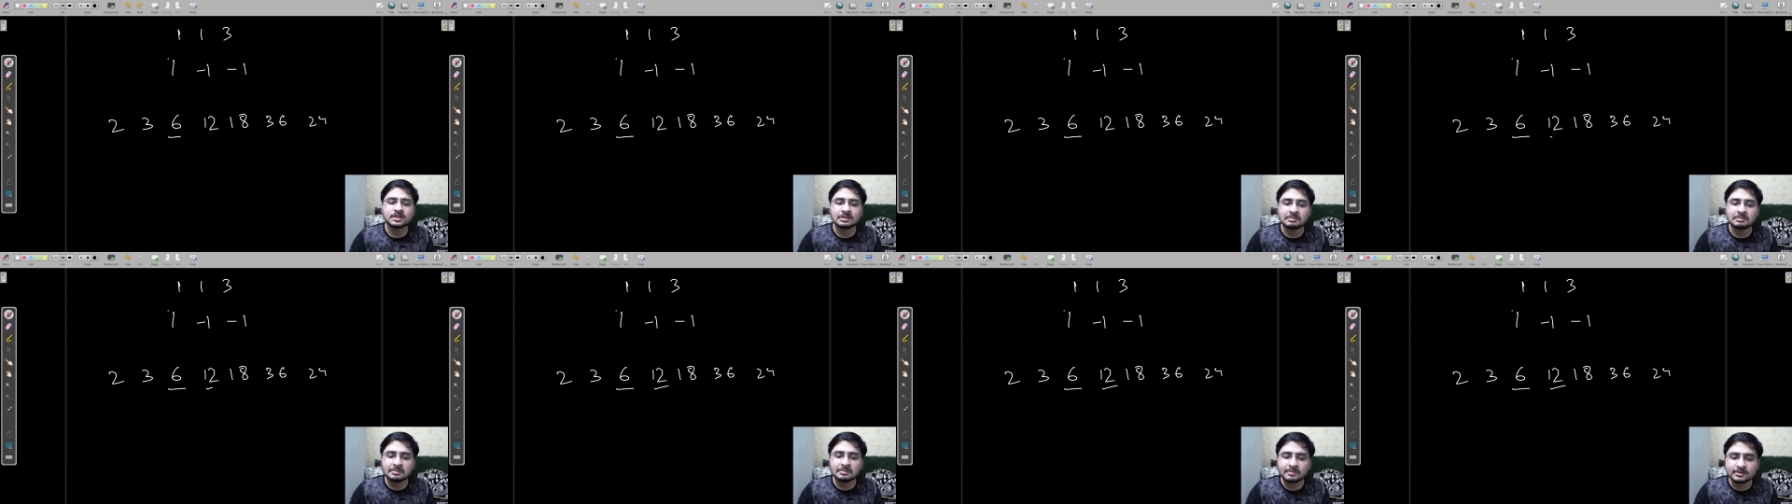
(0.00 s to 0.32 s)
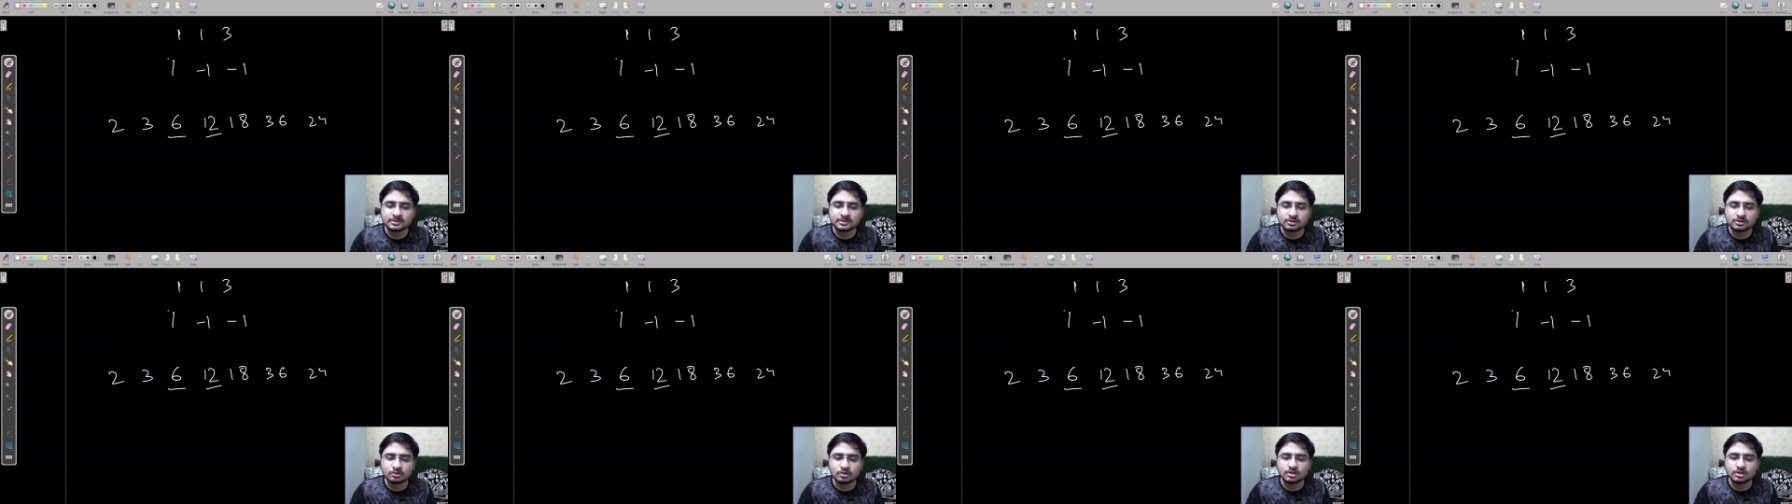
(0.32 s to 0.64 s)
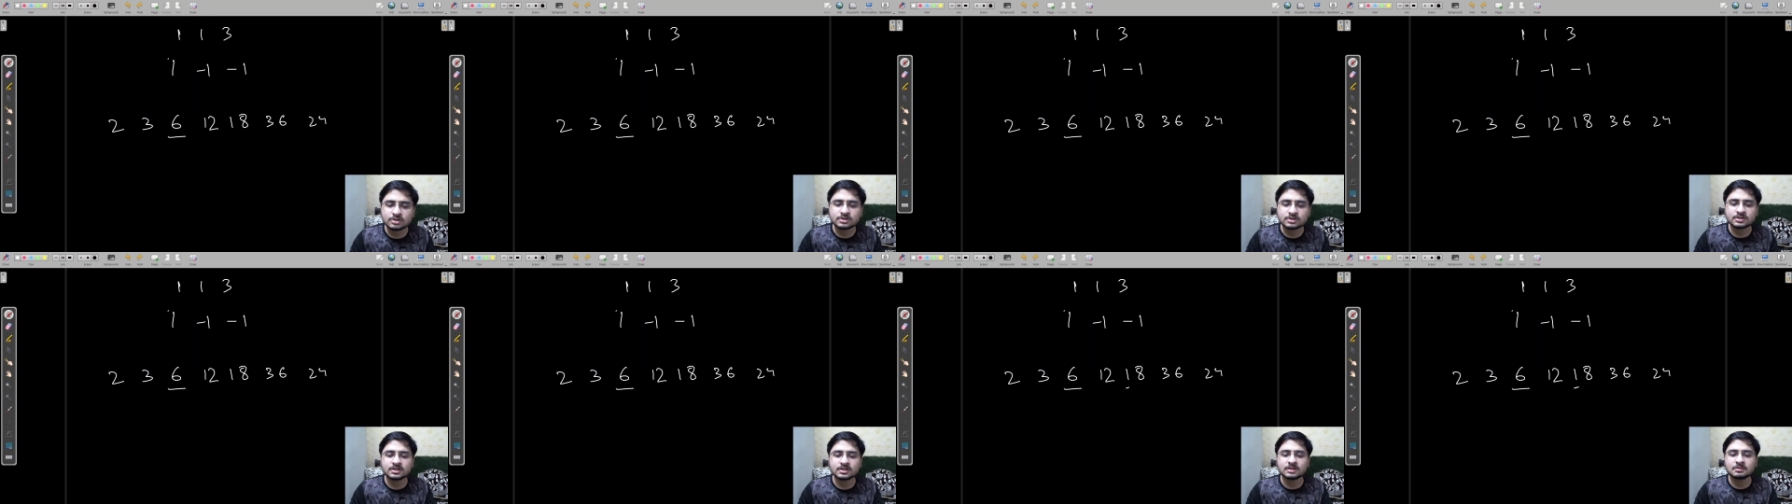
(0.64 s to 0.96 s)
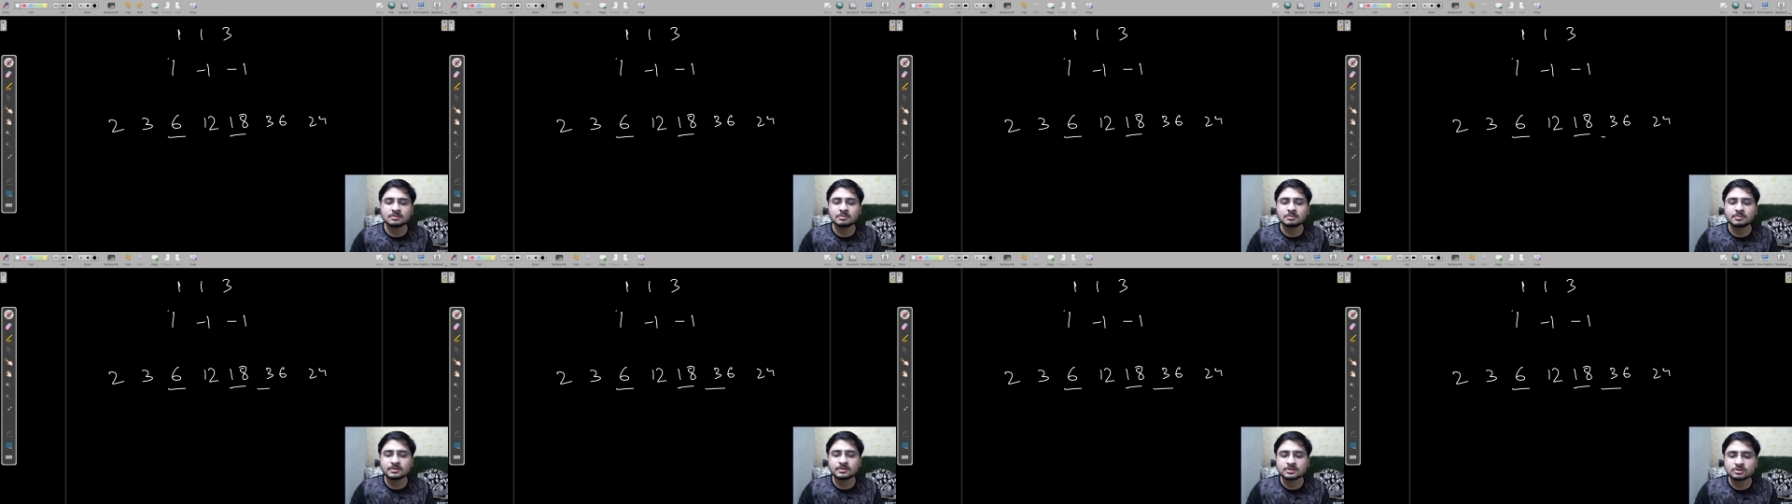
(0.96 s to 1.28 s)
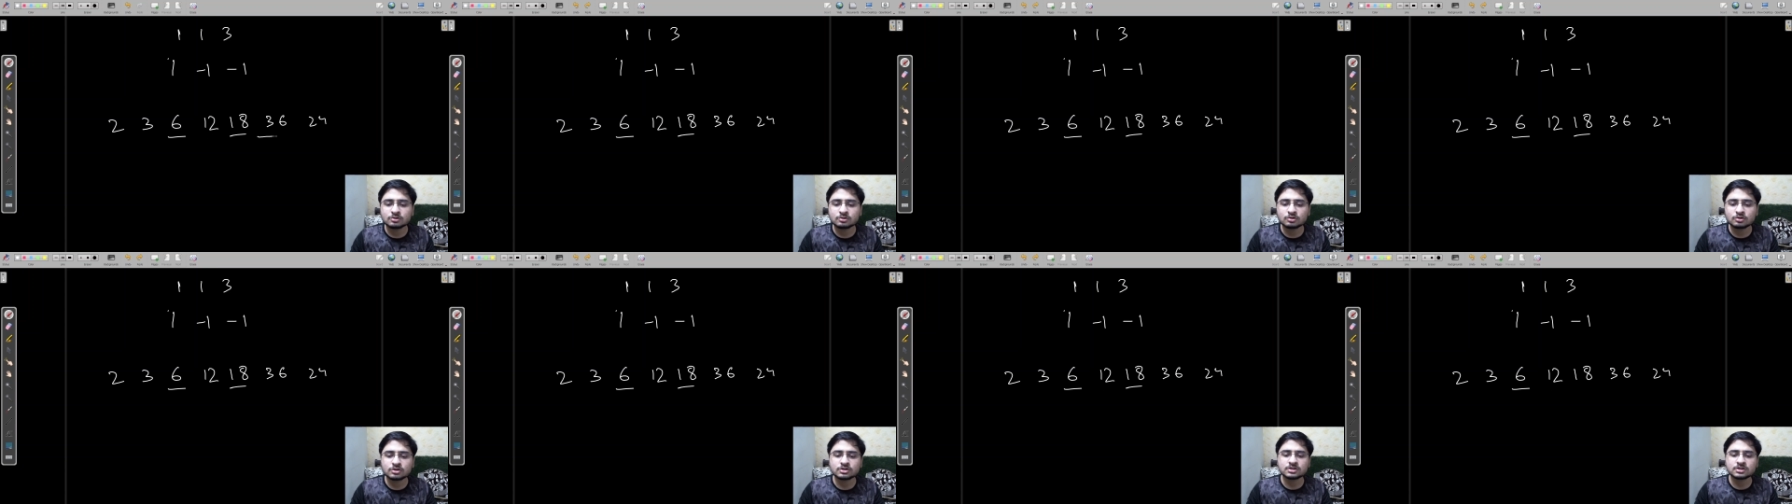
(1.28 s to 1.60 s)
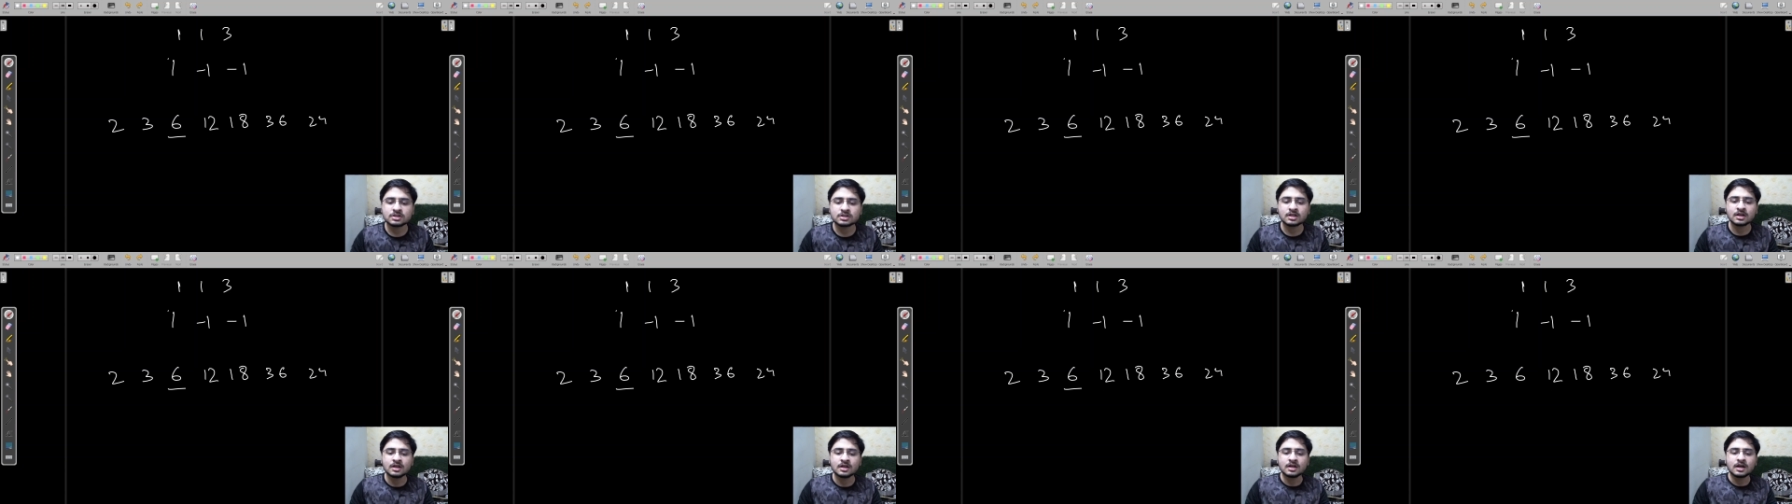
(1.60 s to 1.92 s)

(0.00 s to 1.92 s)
भी प्रेजेंट होना चाहिए ये भी प्रेजेंट होना चाहिए